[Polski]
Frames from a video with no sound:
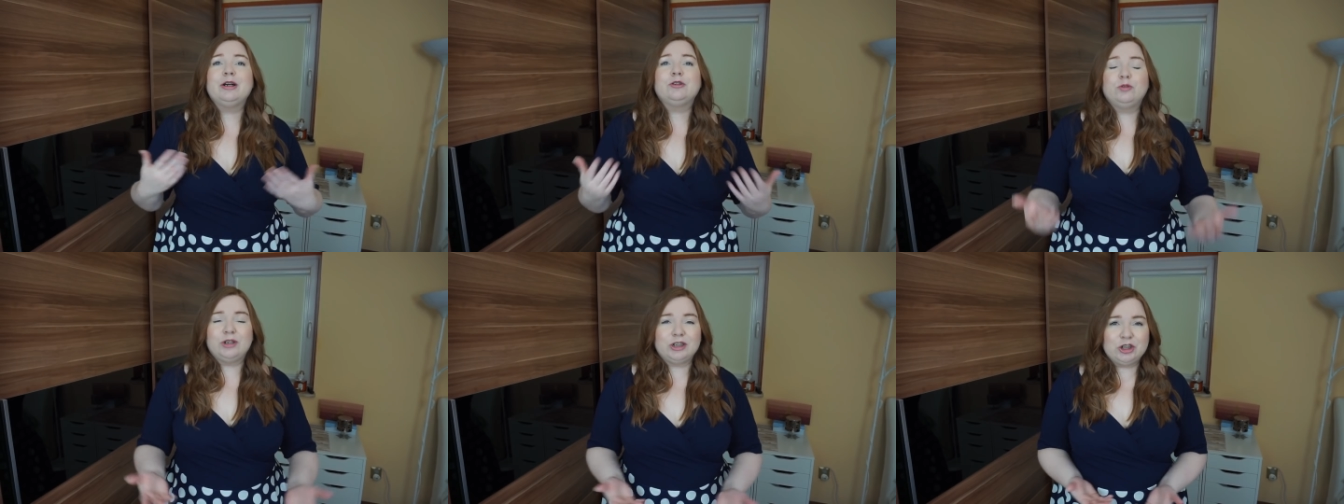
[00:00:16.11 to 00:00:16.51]

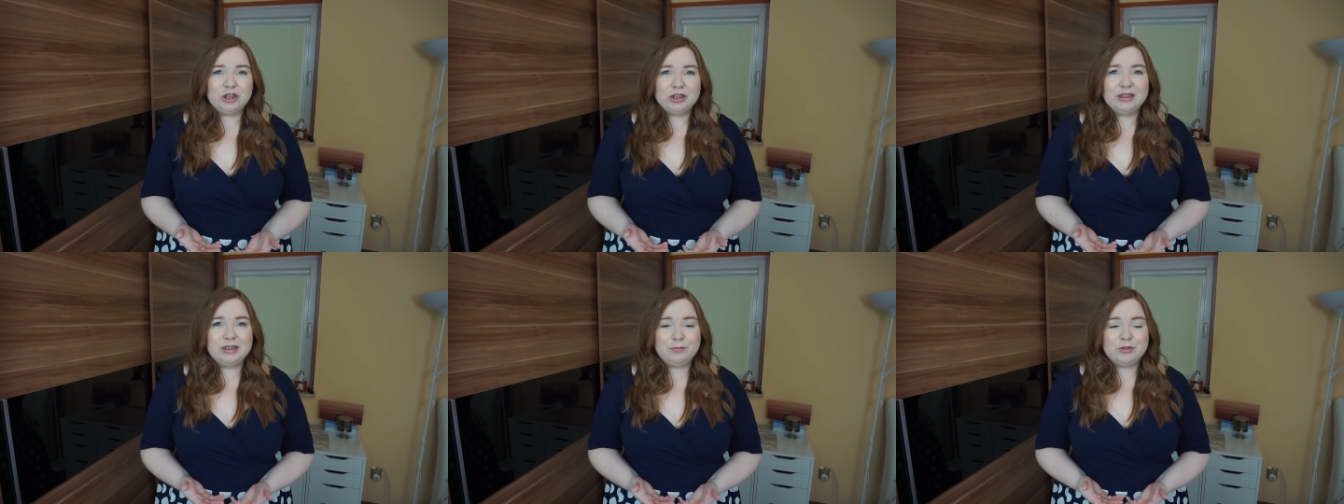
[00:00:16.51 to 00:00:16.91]
która
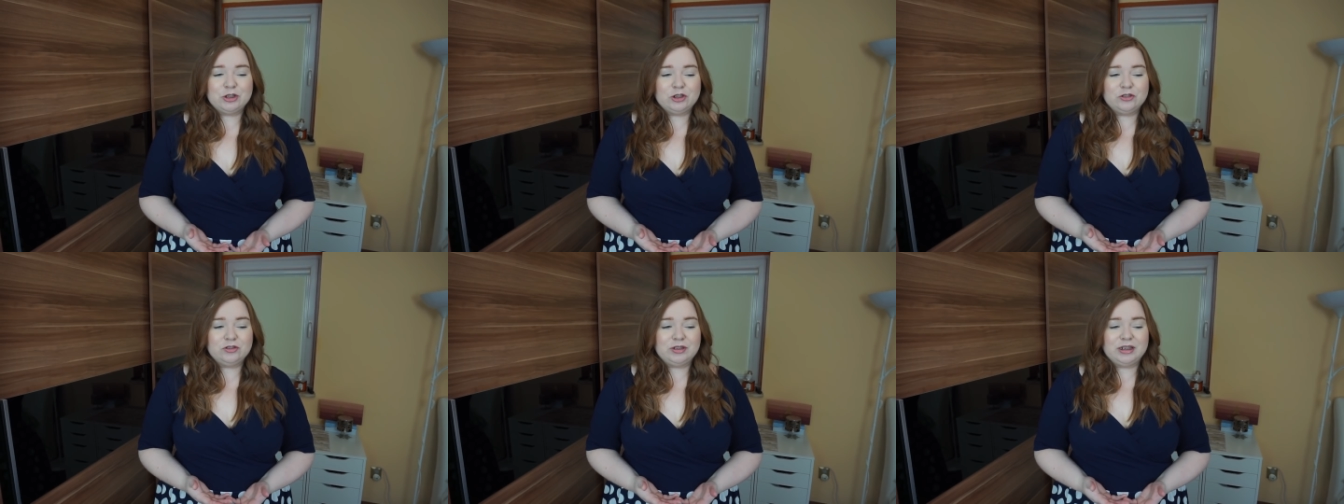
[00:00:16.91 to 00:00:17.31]
szyje na
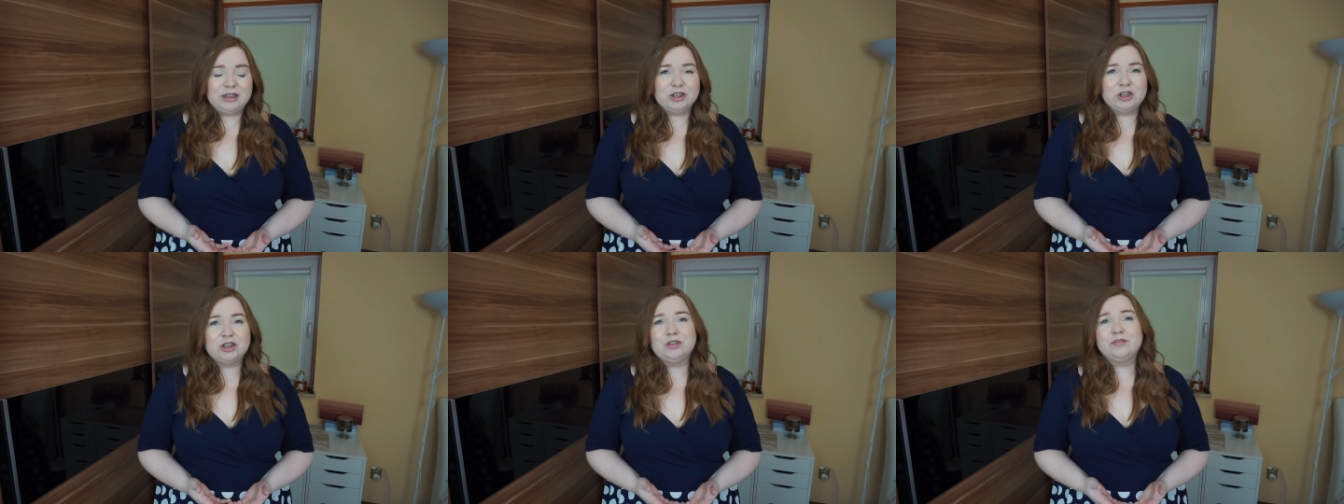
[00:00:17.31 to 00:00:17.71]
bieżąco
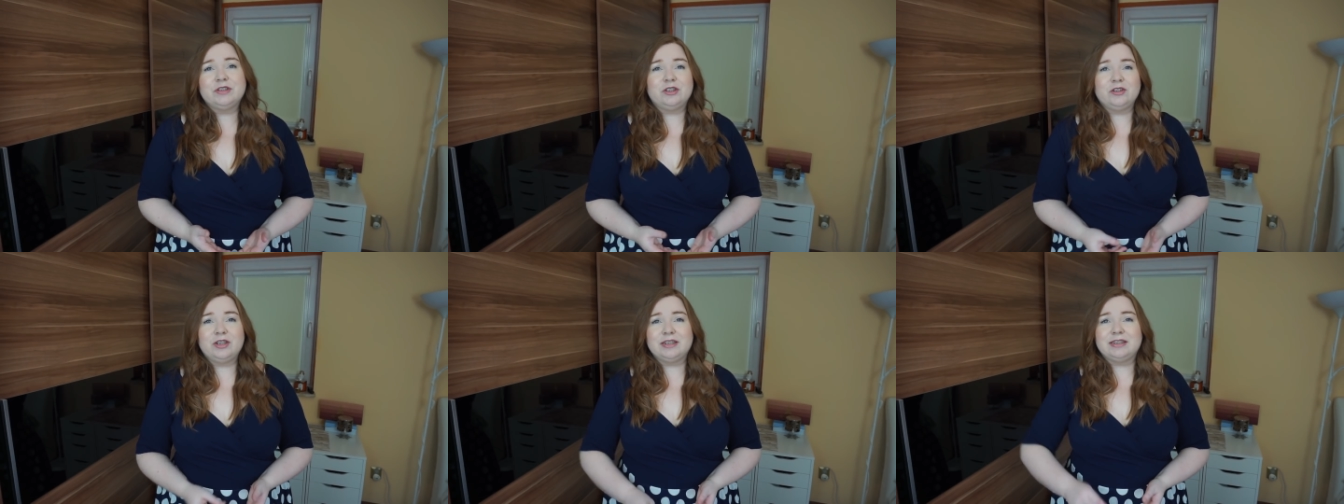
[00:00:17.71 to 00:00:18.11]
takie rzeczy, więc
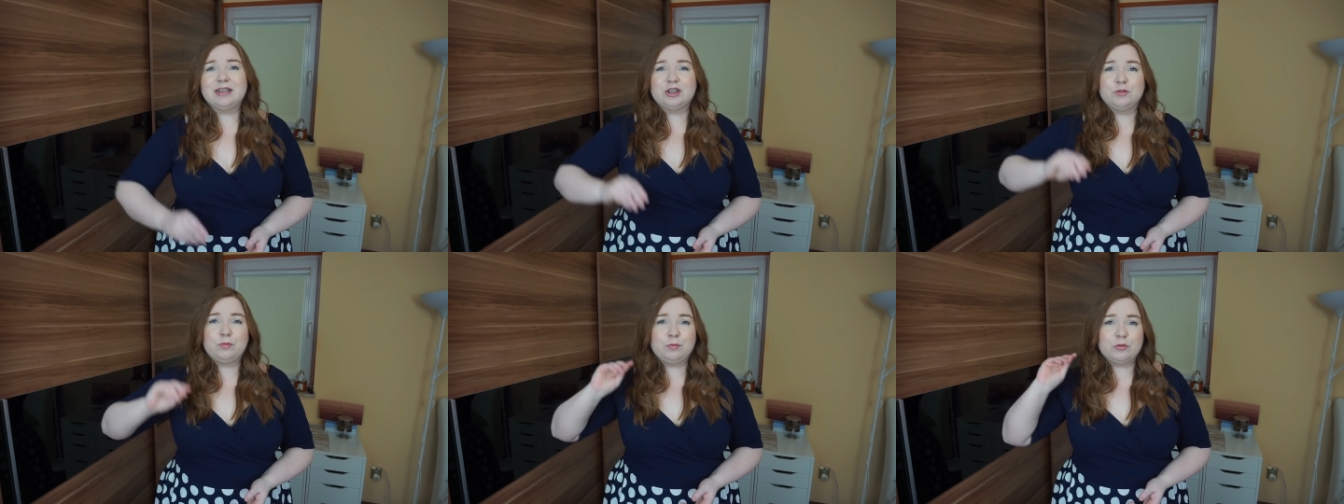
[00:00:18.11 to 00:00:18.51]
to nie jest
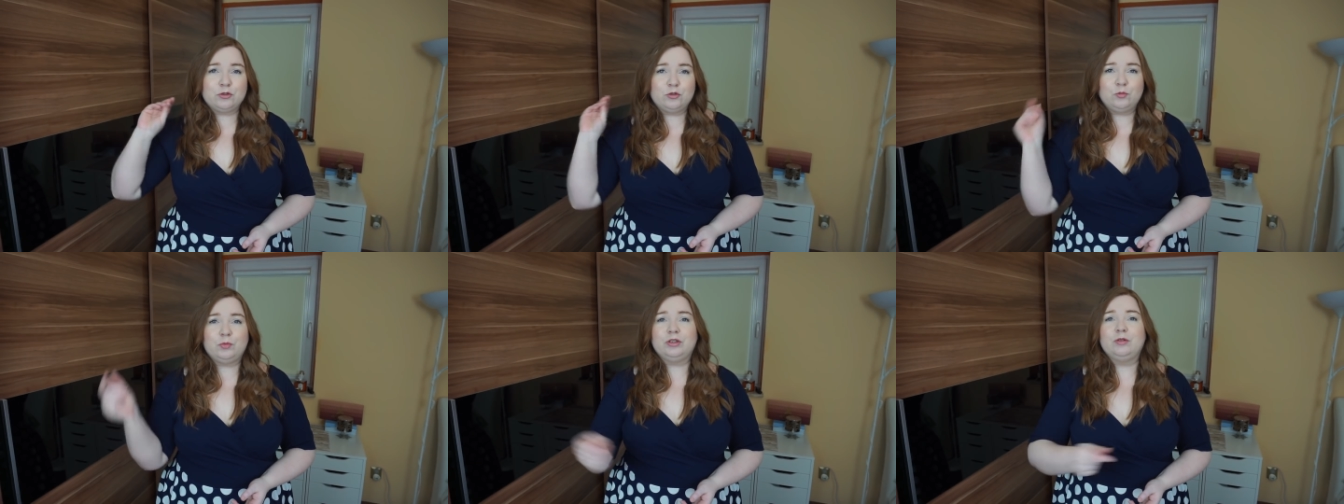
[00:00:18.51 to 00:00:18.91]
tak, że po
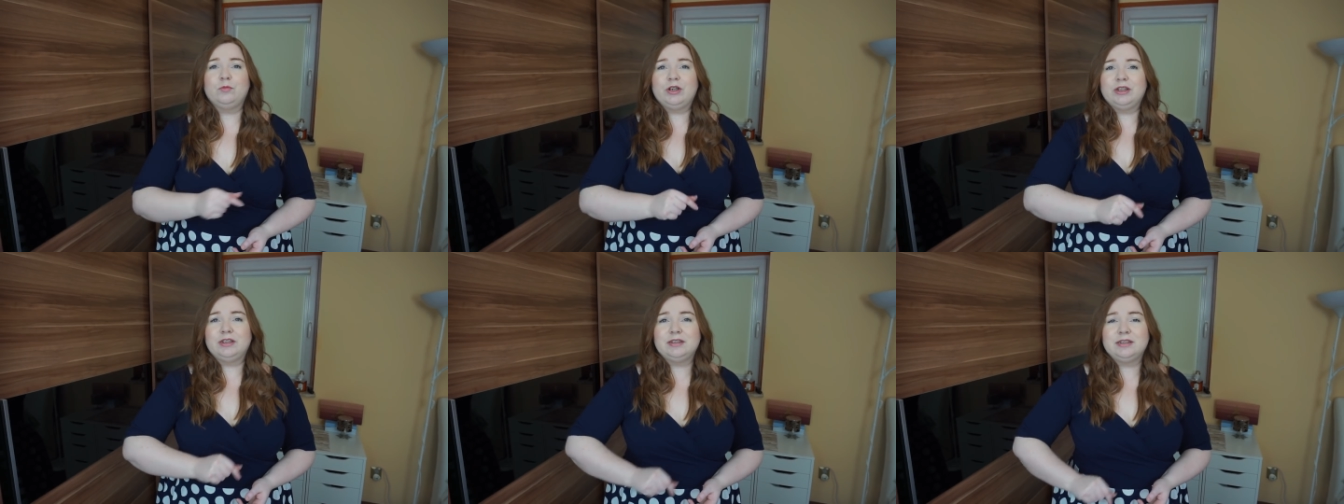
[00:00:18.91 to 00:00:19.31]
prostu
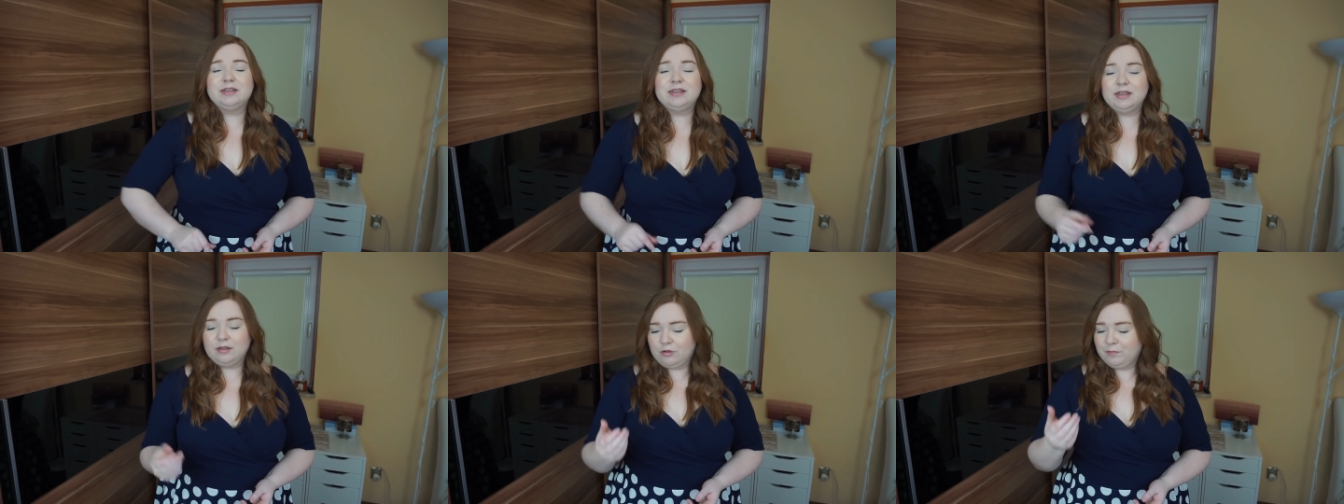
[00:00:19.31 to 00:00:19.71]
podejmuję
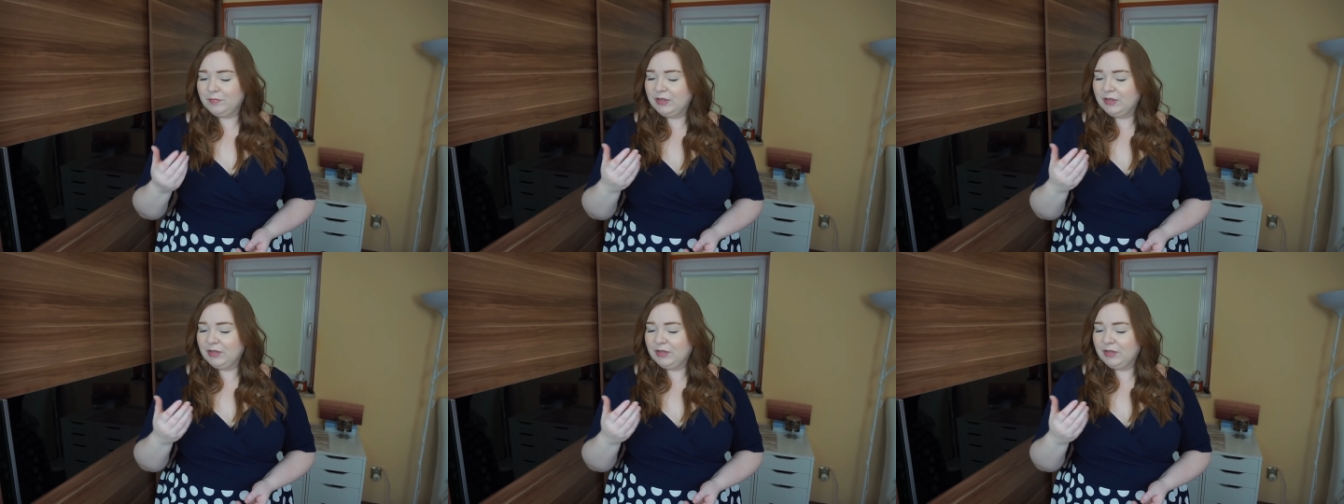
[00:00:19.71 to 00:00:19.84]
decyzję,